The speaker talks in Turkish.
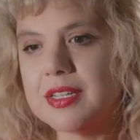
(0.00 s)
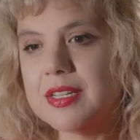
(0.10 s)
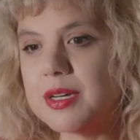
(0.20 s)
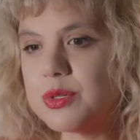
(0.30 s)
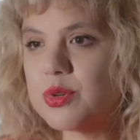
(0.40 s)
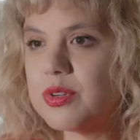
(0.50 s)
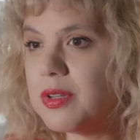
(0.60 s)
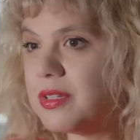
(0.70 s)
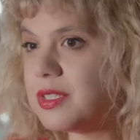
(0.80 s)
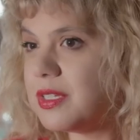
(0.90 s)
Daha
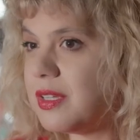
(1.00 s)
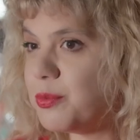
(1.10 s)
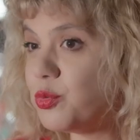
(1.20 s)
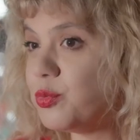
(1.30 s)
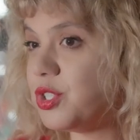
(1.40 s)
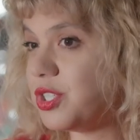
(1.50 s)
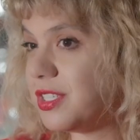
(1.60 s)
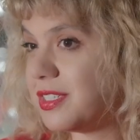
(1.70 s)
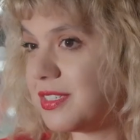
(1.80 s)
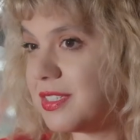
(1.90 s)
sonra işte mum
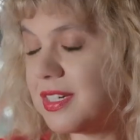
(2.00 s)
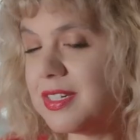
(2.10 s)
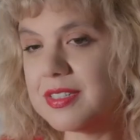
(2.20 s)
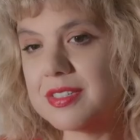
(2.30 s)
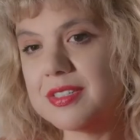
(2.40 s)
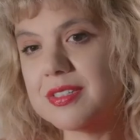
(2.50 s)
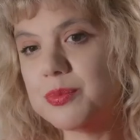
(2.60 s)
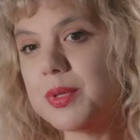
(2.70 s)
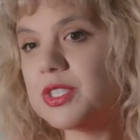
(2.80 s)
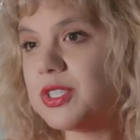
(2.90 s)
ışığında
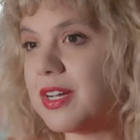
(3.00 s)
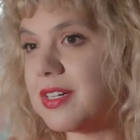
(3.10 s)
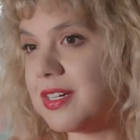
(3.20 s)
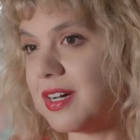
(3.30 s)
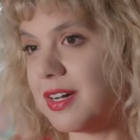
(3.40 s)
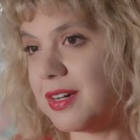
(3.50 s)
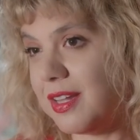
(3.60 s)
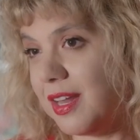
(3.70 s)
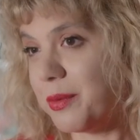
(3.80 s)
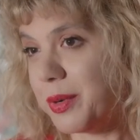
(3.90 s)
5 e, dakika
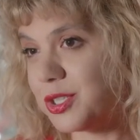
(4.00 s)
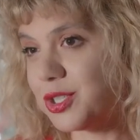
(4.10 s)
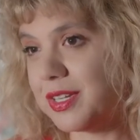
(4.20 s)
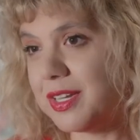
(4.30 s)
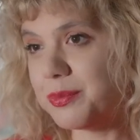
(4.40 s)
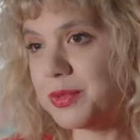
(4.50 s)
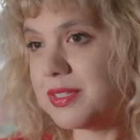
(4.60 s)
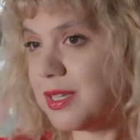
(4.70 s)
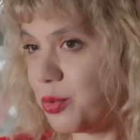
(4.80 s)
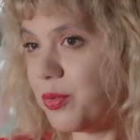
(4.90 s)
ile başlayan bir
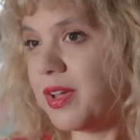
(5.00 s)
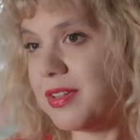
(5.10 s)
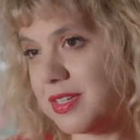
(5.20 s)
serüven